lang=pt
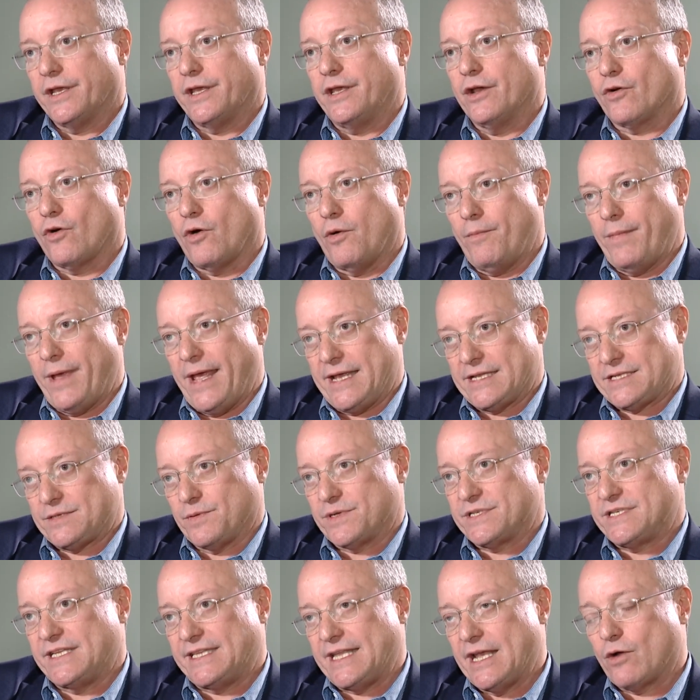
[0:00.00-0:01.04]
que começa,
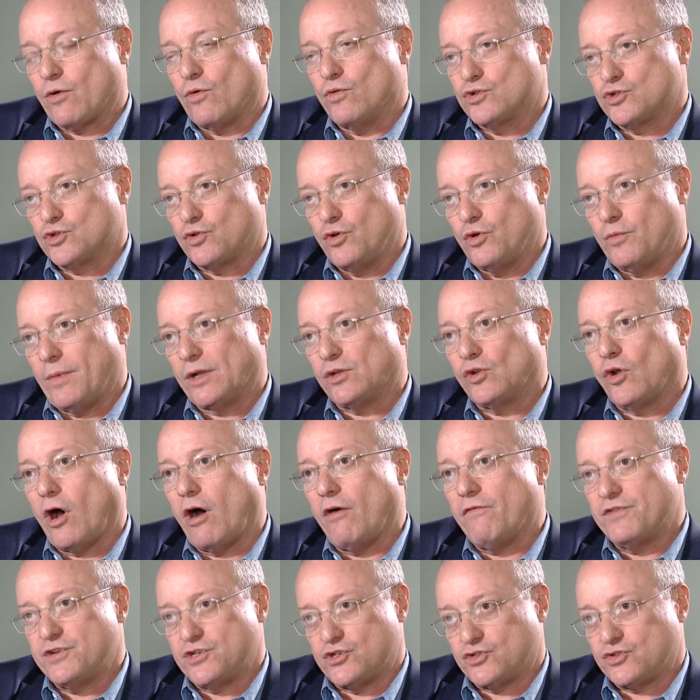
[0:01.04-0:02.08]
porque você tem que construir uma
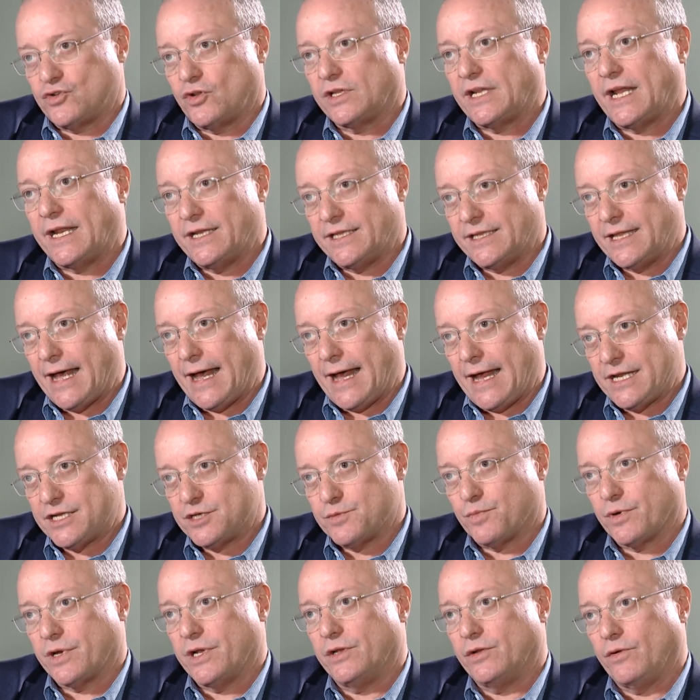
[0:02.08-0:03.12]
nova institucionalidade,
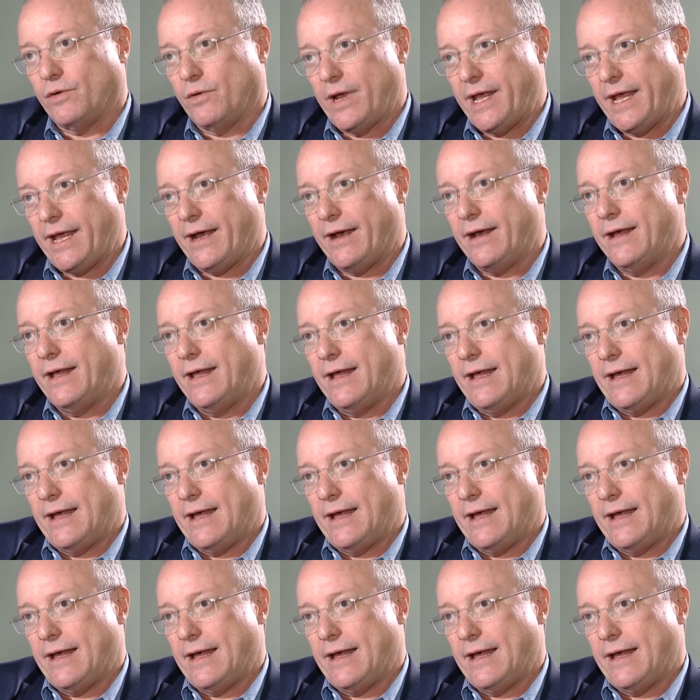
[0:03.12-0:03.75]
porque não é